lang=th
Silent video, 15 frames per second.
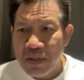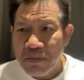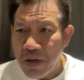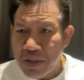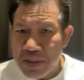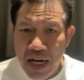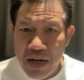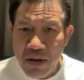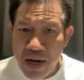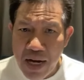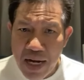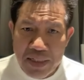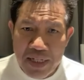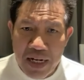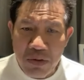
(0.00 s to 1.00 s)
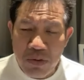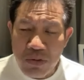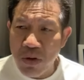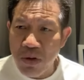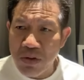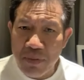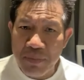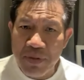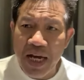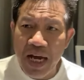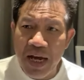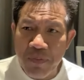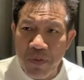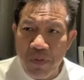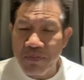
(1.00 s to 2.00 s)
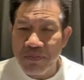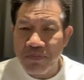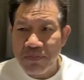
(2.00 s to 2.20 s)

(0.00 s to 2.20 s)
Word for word: พอแจ้งข้อหาแชร์ลูกโซ่ยังไม่ได้ปุ๊บ